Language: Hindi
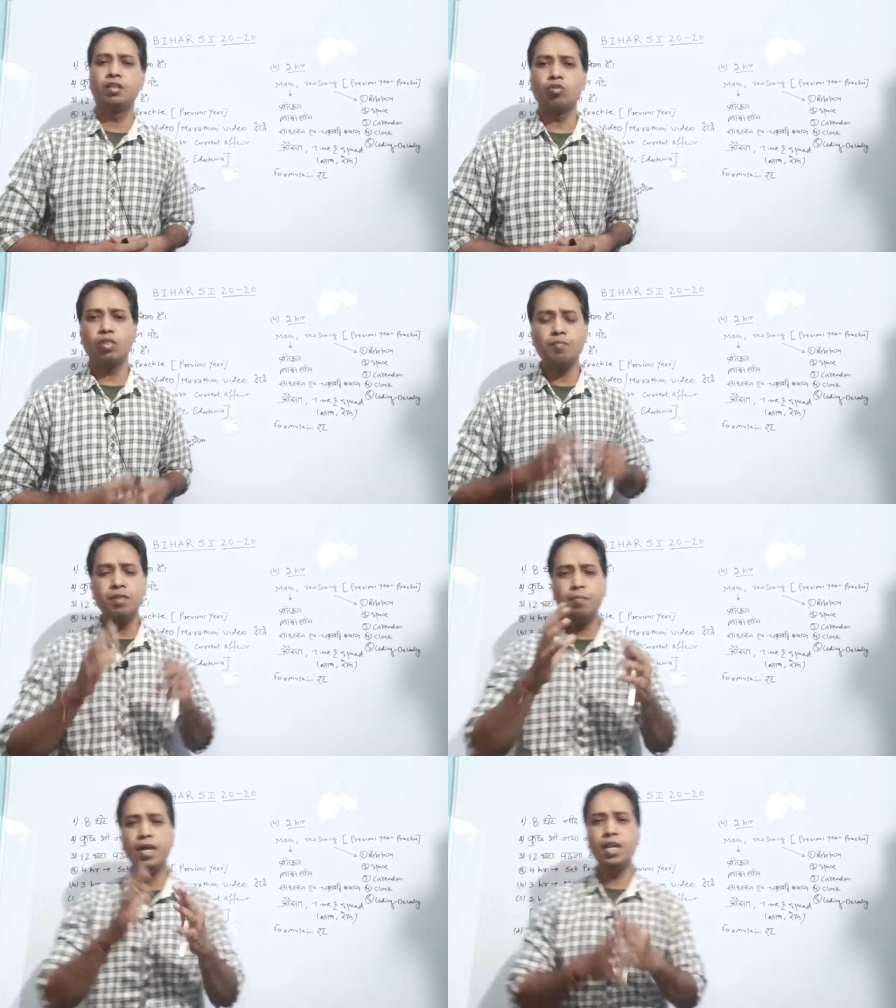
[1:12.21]
तो
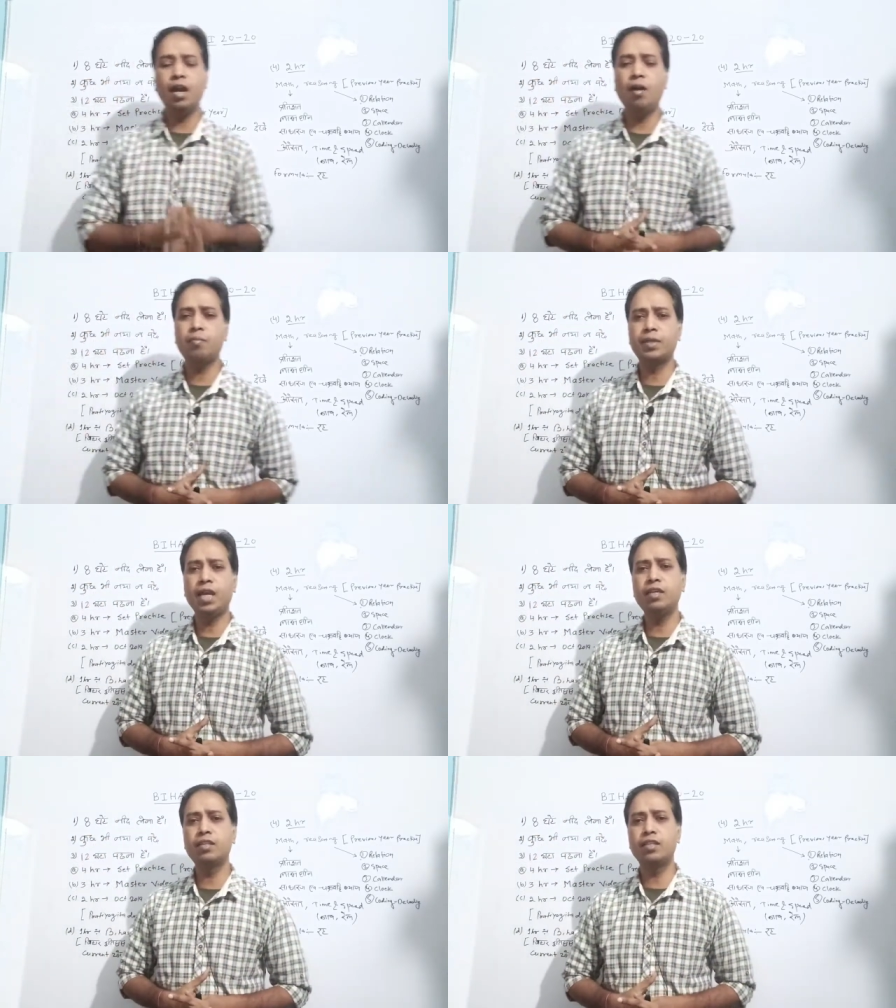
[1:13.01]
सबसे पहले आप
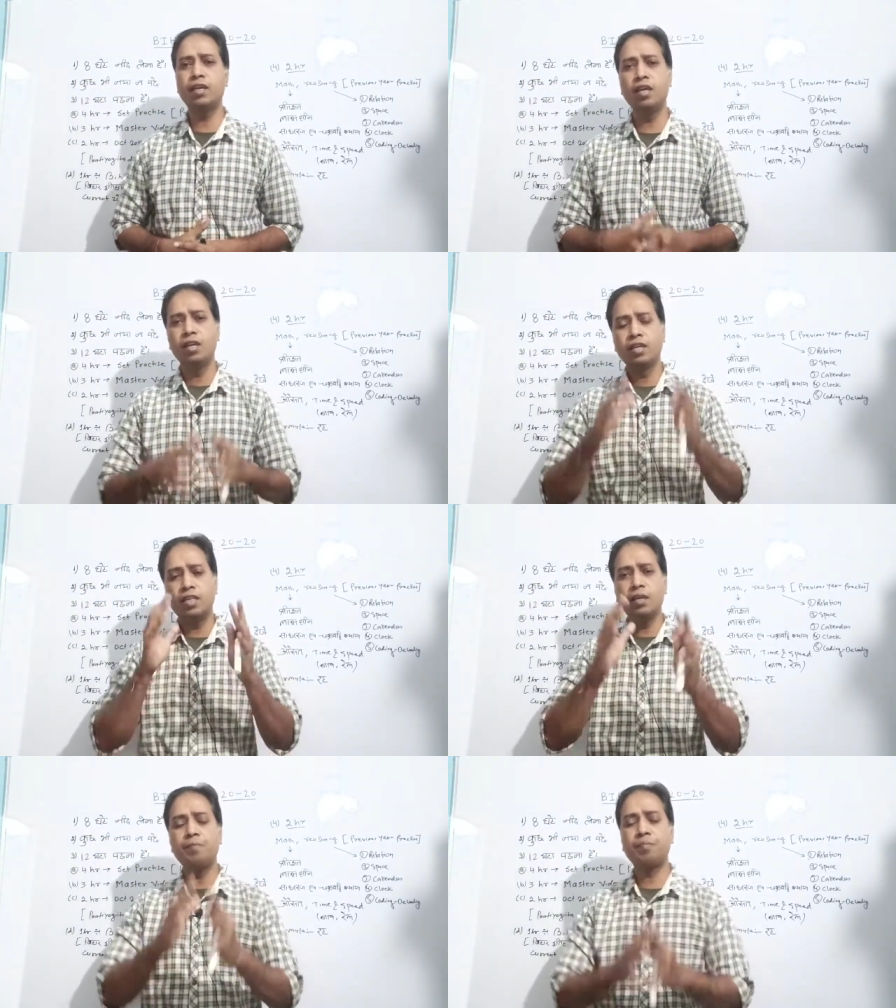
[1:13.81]
क्या कीजिए
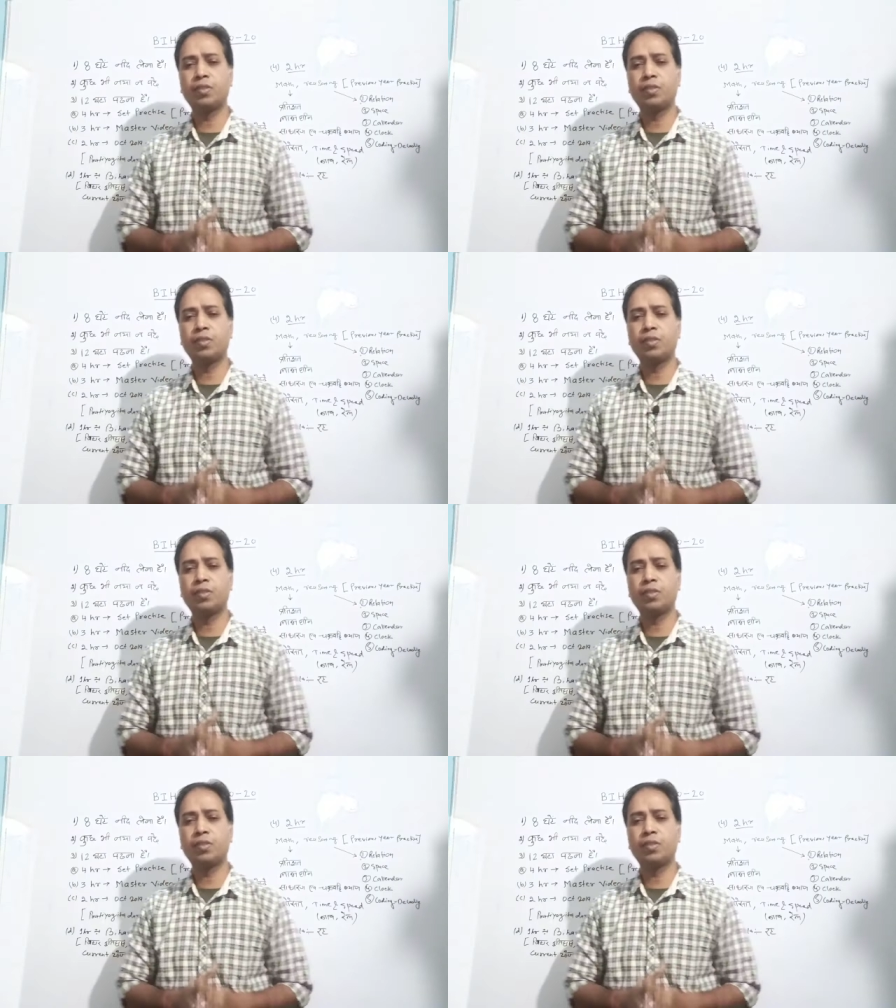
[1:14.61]
कि